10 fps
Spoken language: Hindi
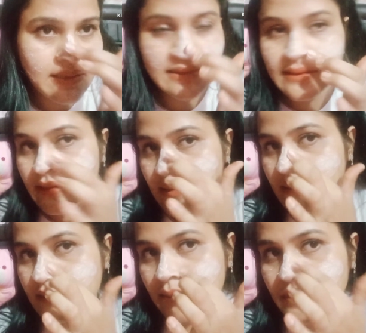इस
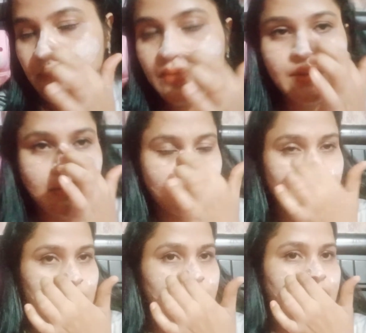तरीके से अपनी पूरी
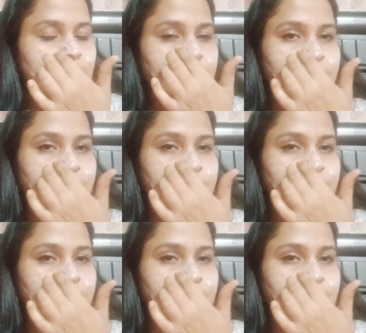नोज़ पर